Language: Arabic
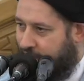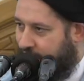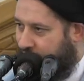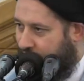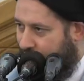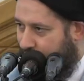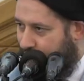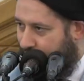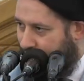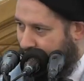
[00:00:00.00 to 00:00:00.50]

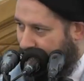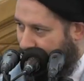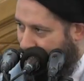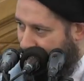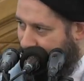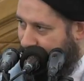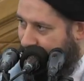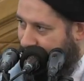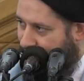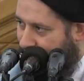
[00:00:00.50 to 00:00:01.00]
كلمه
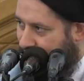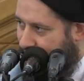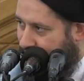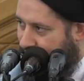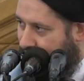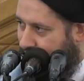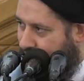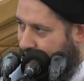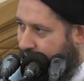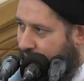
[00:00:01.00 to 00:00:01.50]

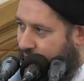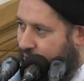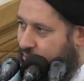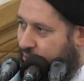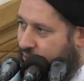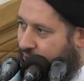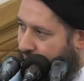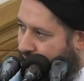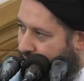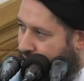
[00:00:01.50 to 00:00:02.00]
حسن
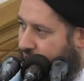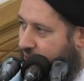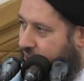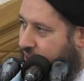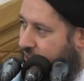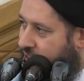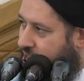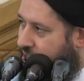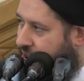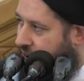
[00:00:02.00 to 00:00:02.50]
وكلمه
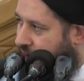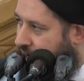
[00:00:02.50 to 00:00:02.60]
خشن